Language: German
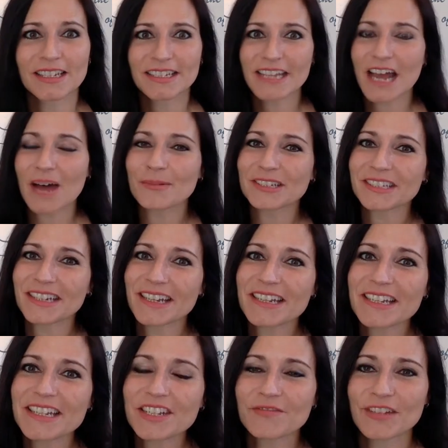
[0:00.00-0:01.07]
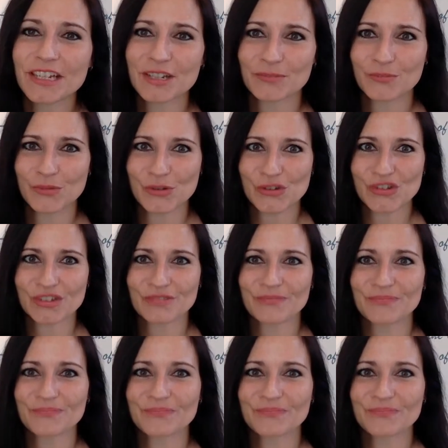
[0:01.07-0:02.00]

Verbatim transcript: die aber trainiert werden müssen.